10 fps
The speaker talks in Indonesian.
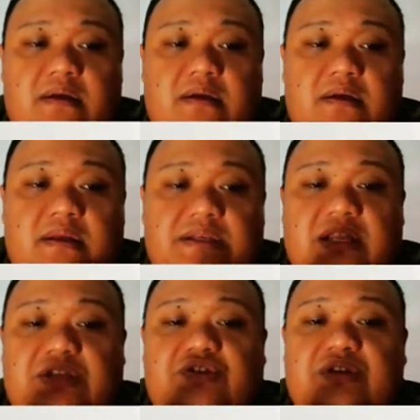Uh, yang
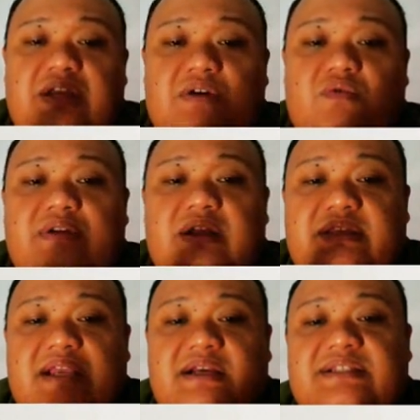selanjutnya
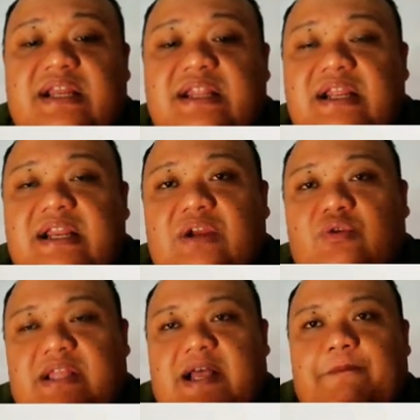kurangnya kesadaran
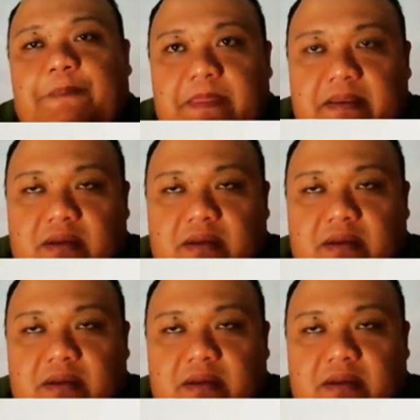anggota.